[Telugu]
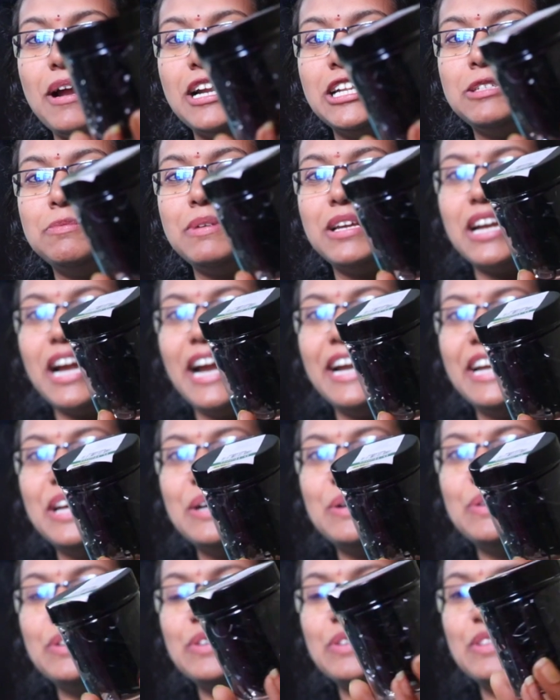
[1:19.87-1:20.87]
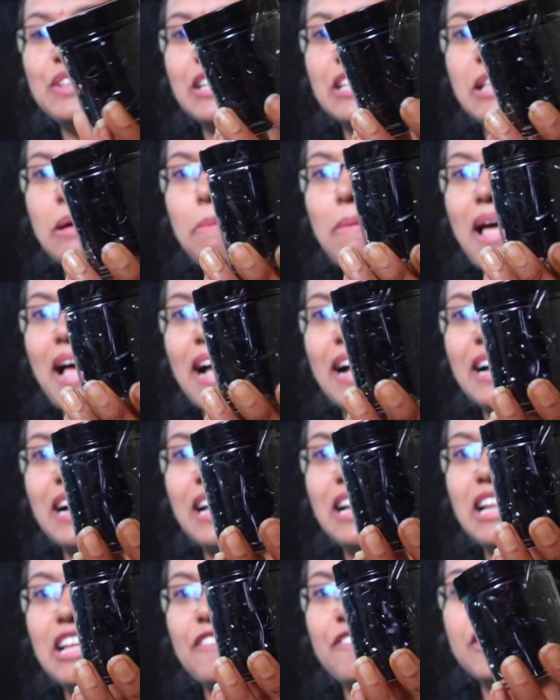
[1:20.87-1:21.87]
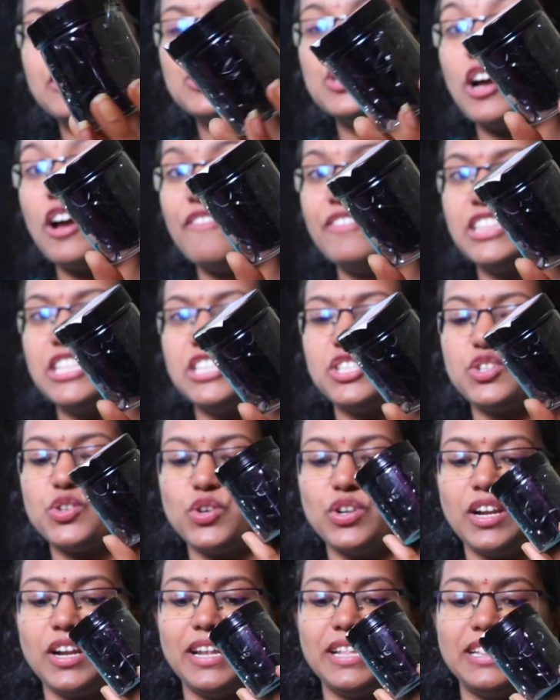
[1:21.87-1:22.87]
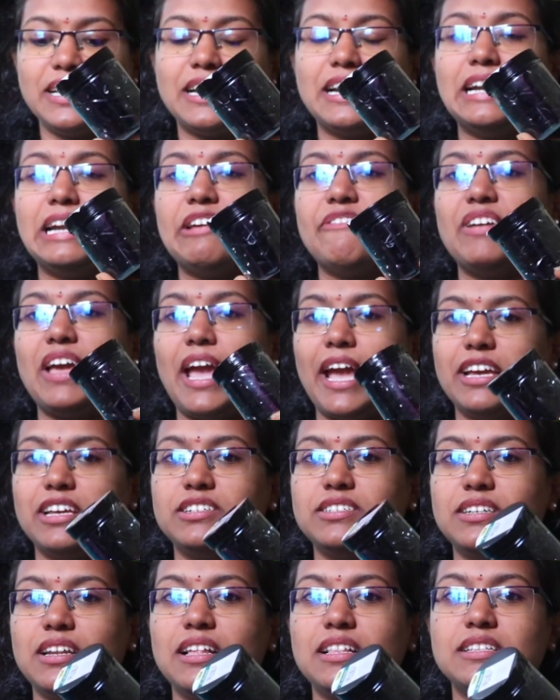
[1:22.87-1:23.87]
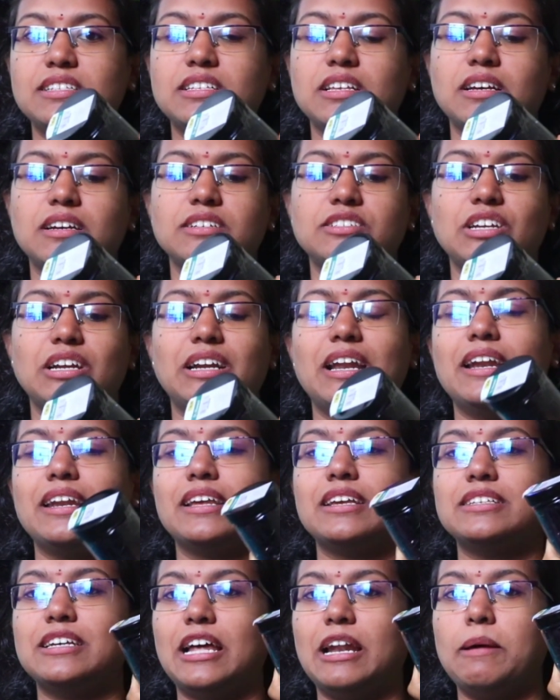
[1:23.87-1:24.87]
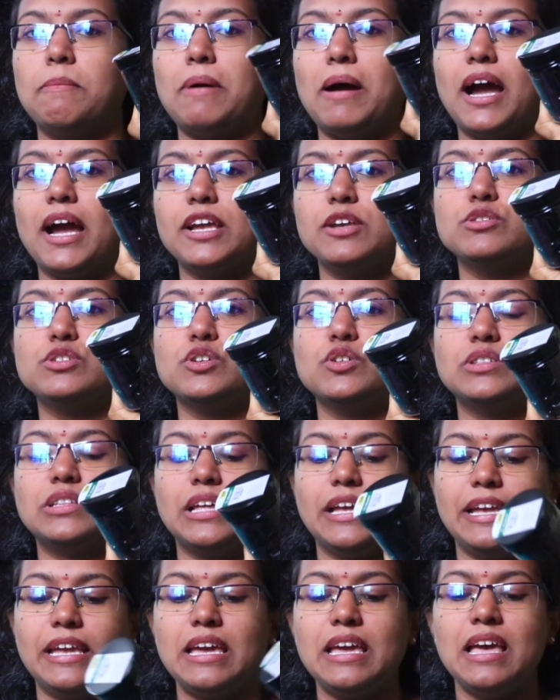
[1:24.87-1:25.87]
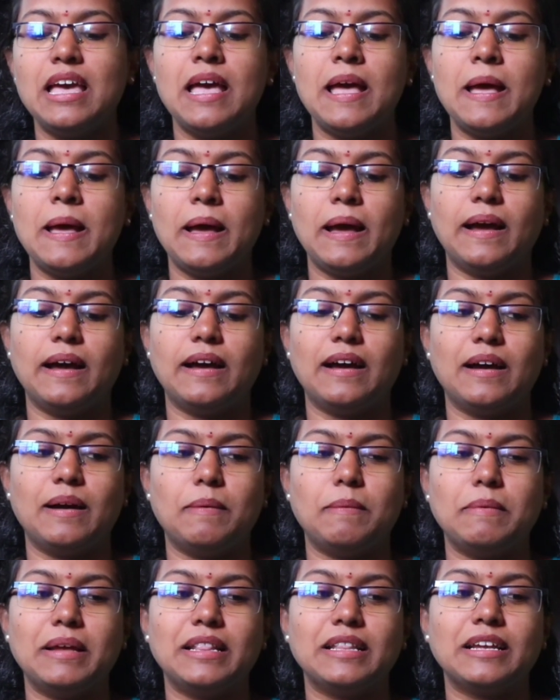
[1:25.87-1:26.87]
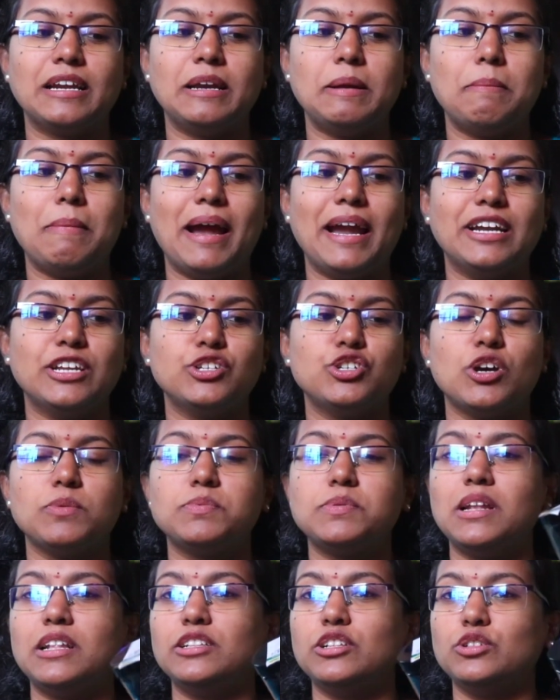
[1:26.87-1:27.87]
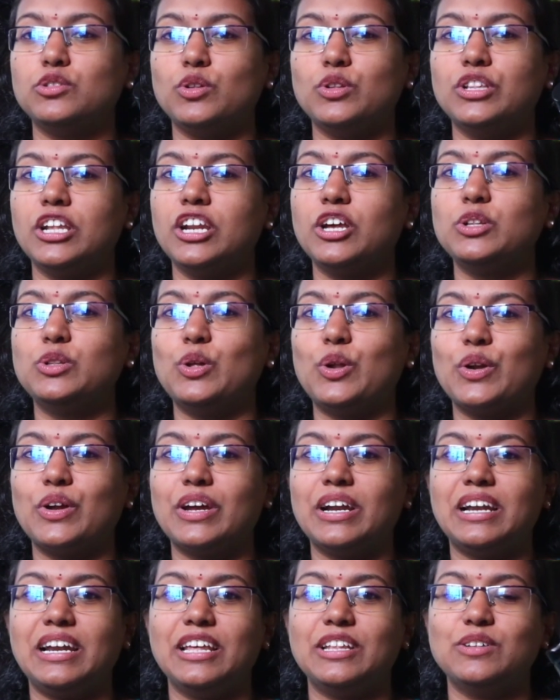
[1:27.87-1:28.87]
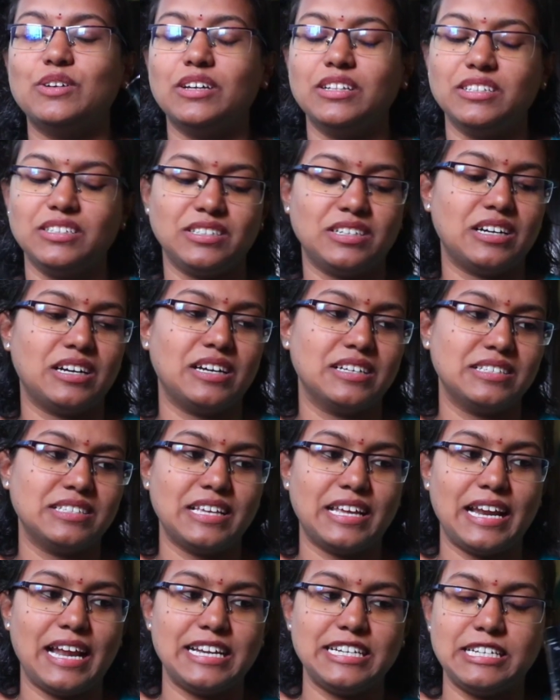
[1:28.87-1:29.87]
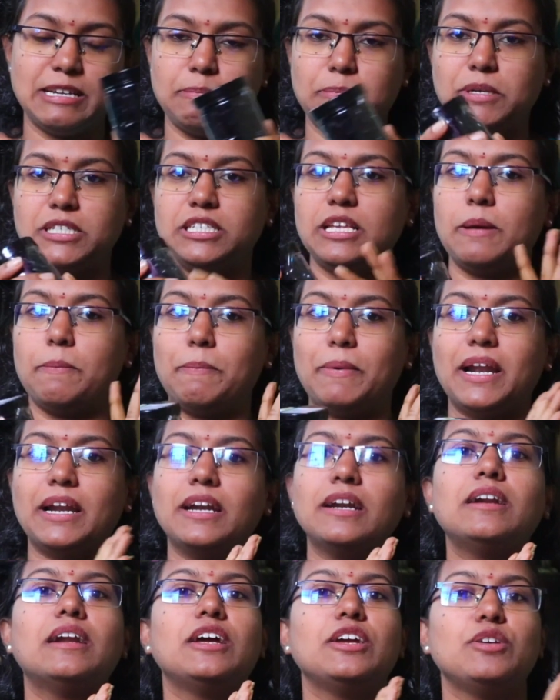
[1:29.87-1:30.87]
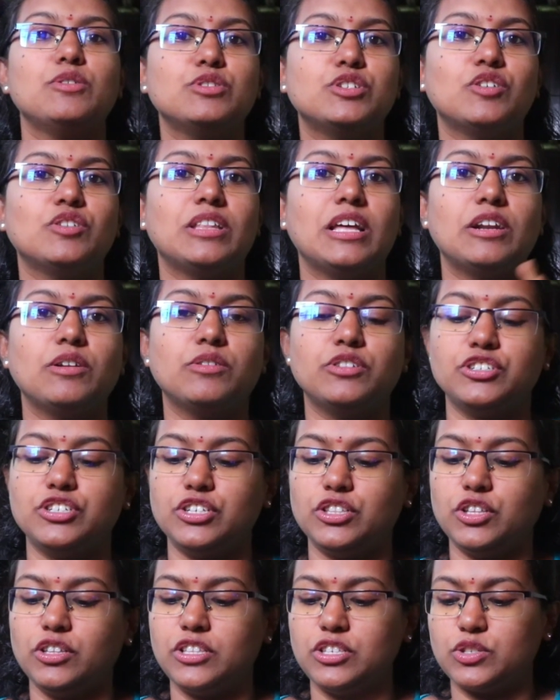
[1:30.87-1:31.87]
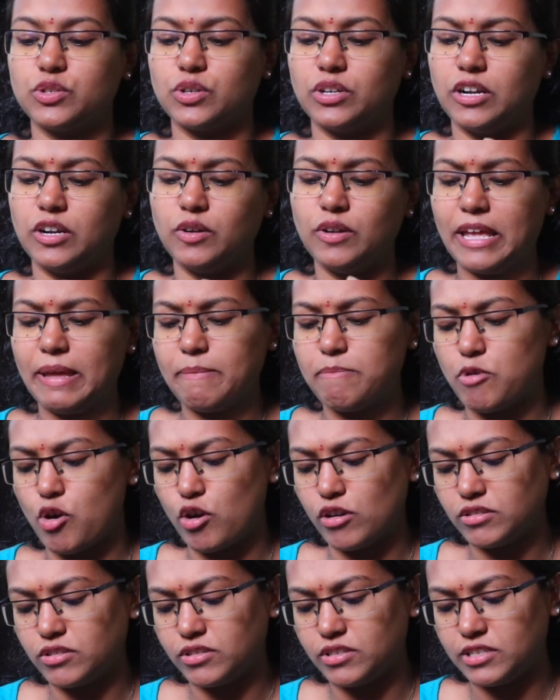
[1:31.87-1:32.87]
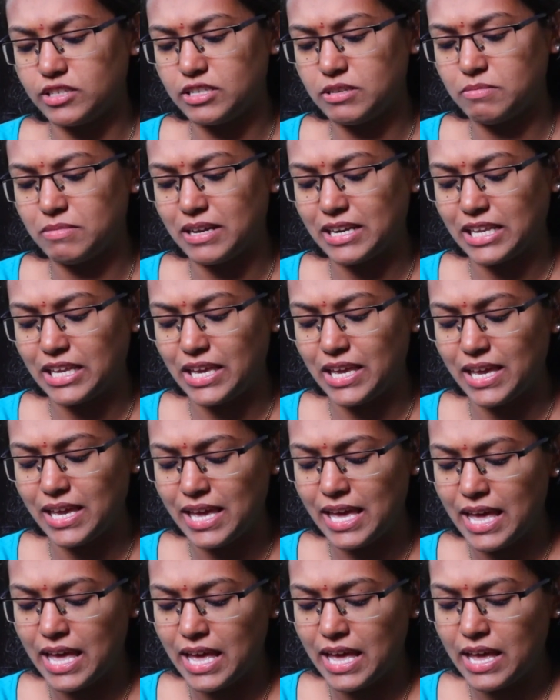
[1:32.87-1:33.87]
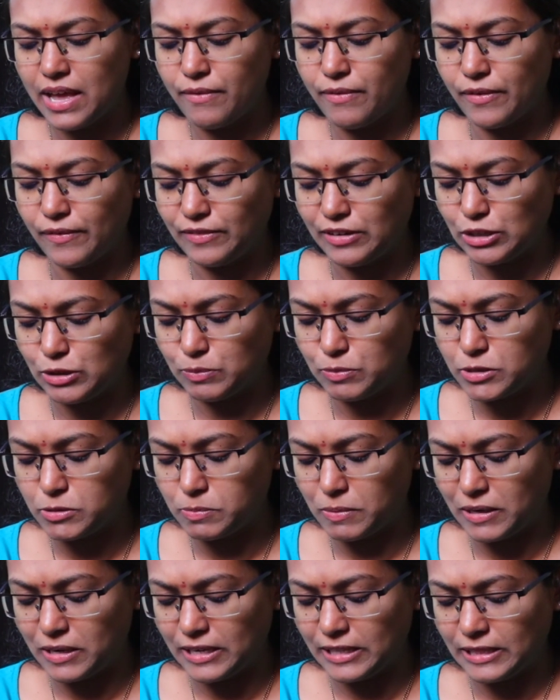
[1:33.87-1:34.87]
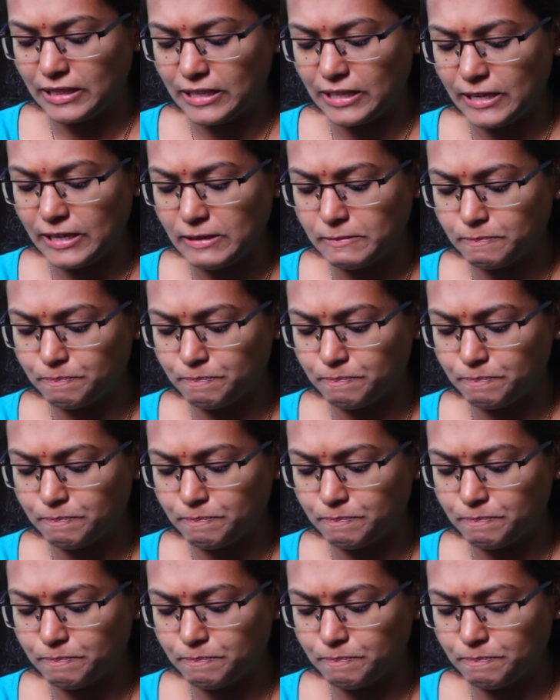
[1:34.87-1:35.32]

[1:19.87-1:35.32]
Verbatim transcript: బ్యాండ్స్ మీకు ఐడియా ఉంటుంది కదా బ్లాక్ కలర్వి సో అవి తీసుకున్నాను ఎందుకంటే ఇవి హెయిర్ స్టైల్స్ చేయడానికి చాలా బాగా యూజ్ అవుతాయి ఎందుకంటే బయట షాప్స్లో అంత తొందరగా దొరకట్లేదు ఇంకా సరే అని చెప్పేసి ఎప్పుడన్నా యూజ్ అవుతాయన్న ఉద్దేశంతో తీసుకున్నాను ఈ బాక్స్ వచ్చేసి మనకి ఫిఫ్టీ రూపీస్ పడింది